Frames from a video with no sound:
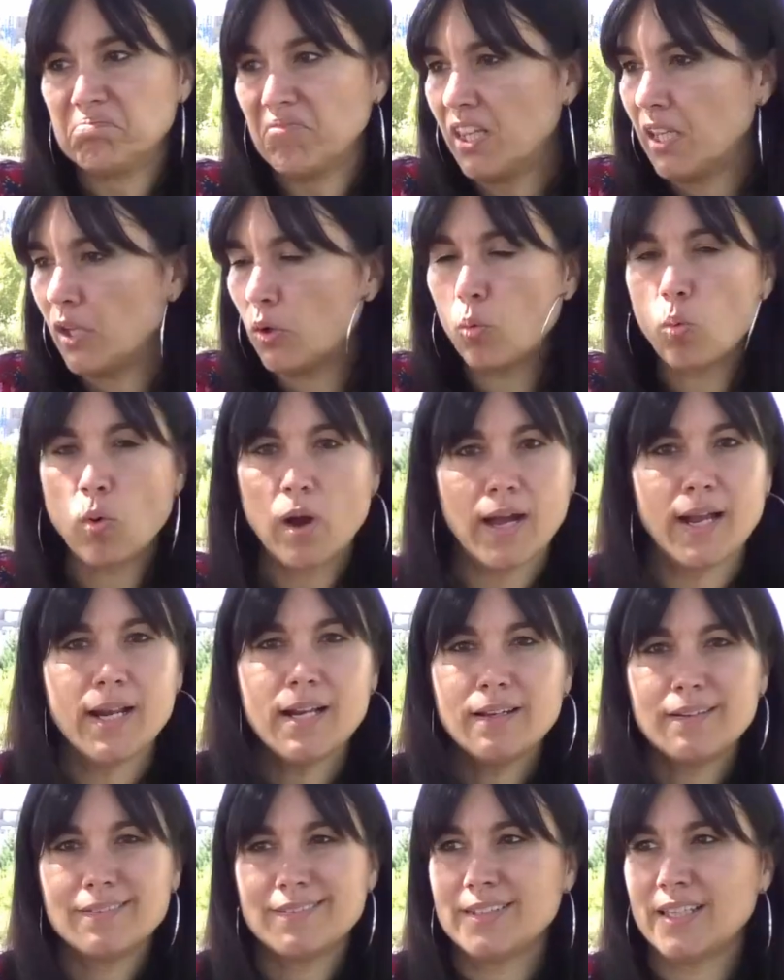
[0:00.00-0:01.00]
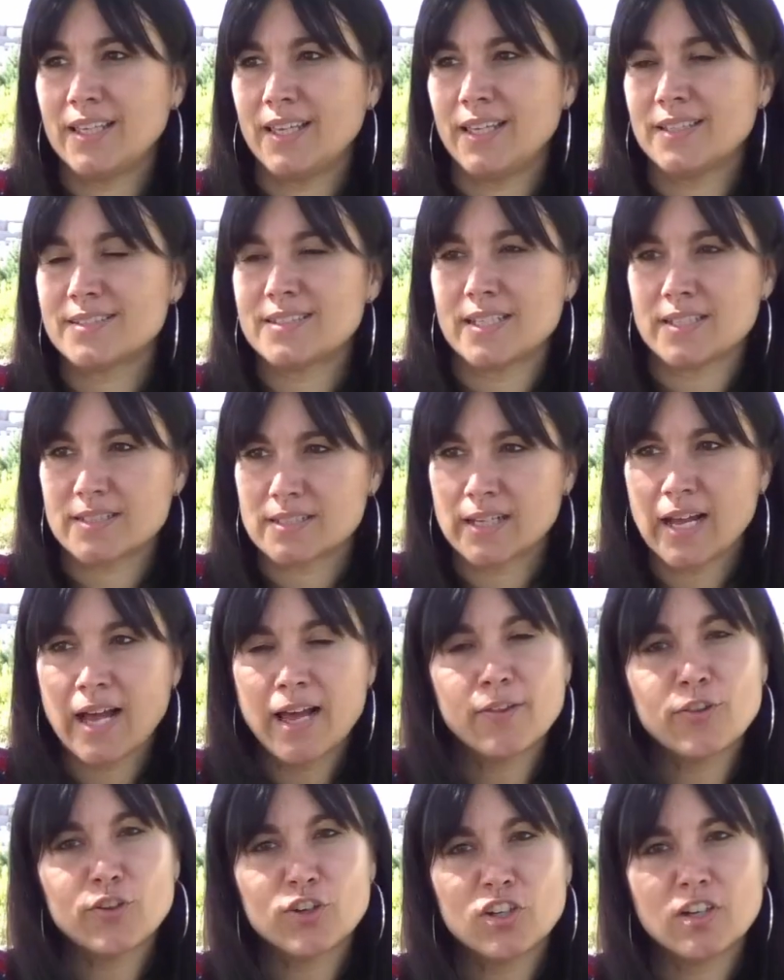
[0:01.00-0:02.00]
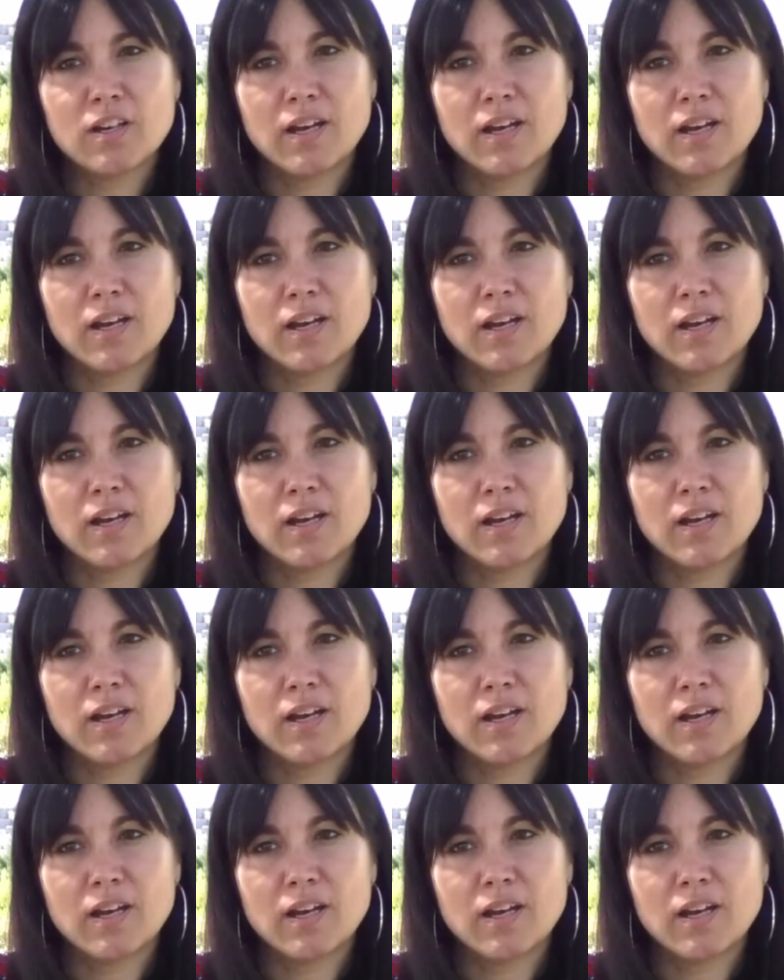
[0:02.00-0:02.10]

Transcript: igual de sesgado